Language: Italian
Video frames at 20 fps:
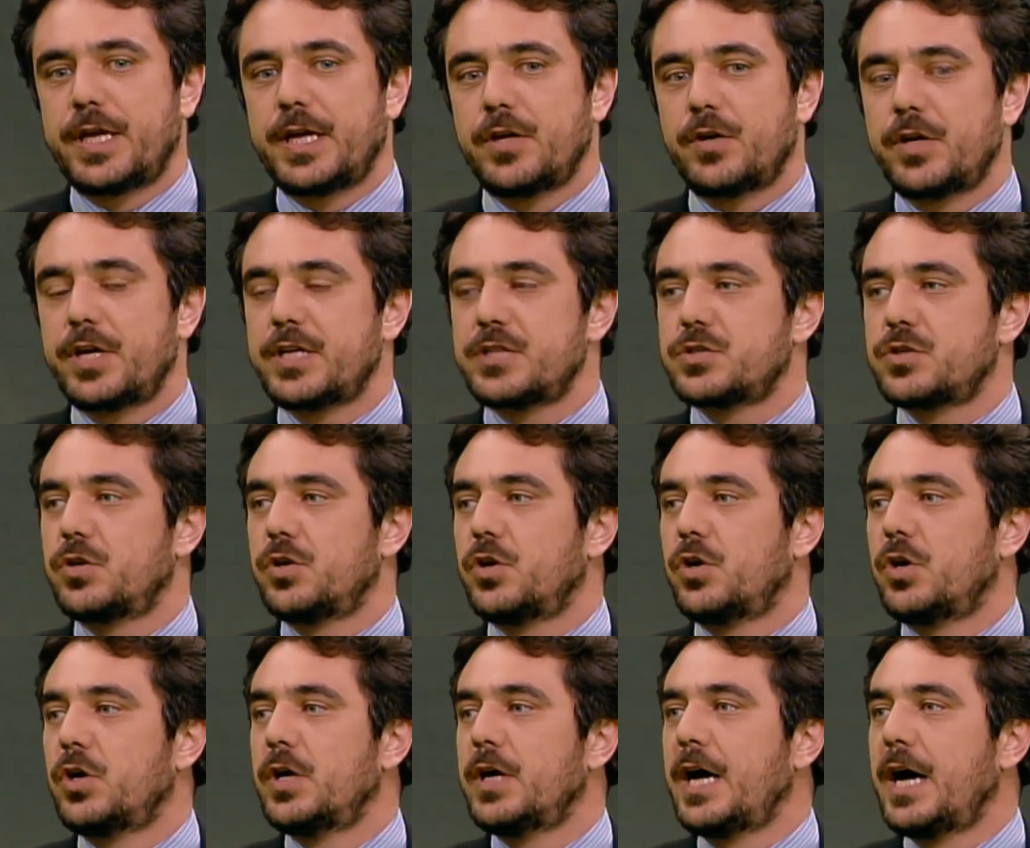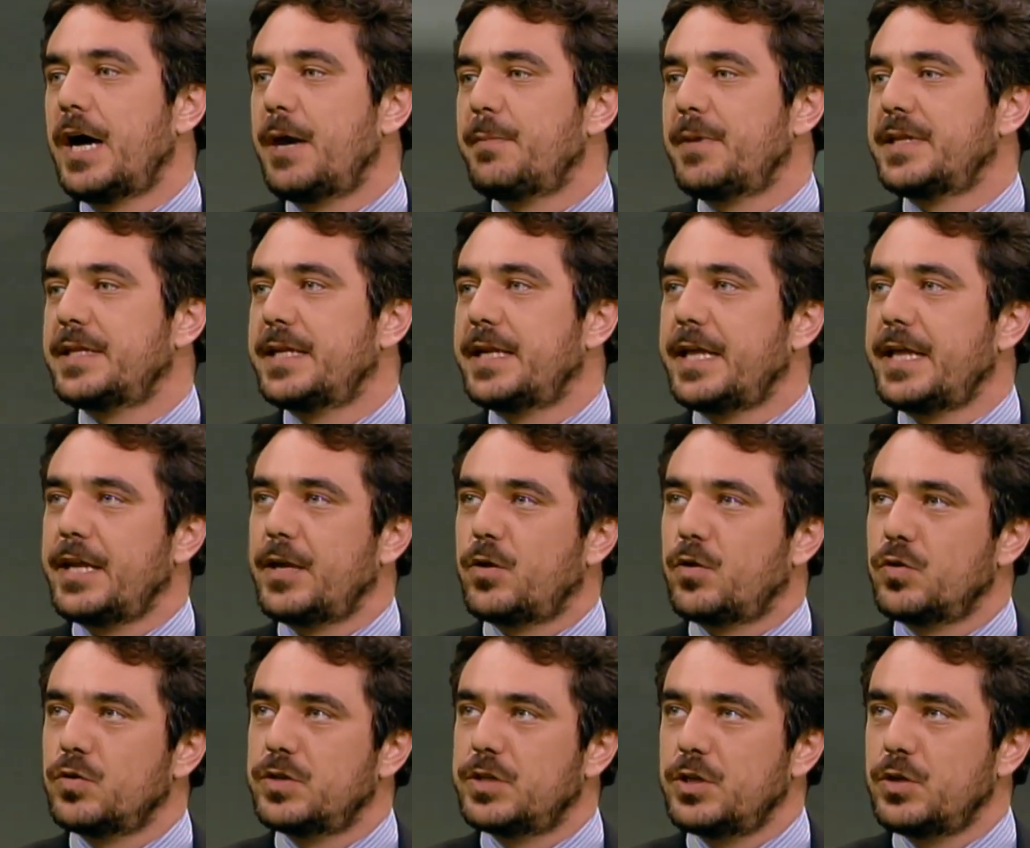che non riescono a mantenere i
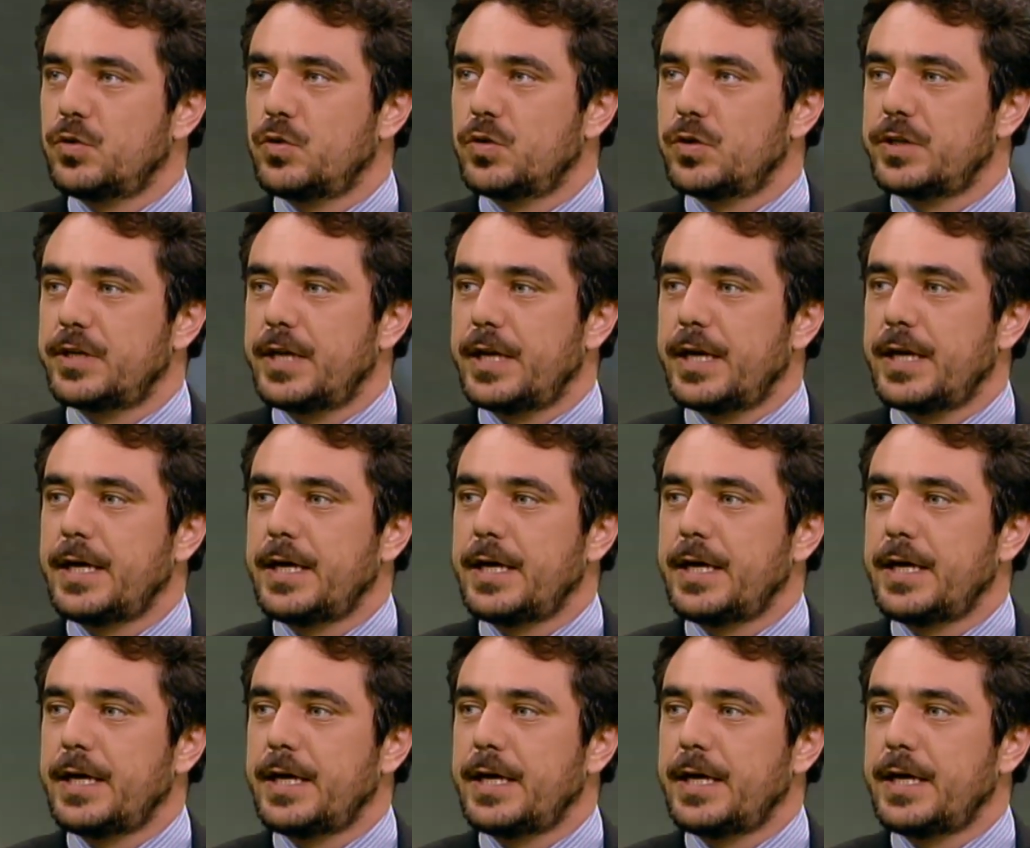conti conti in ordine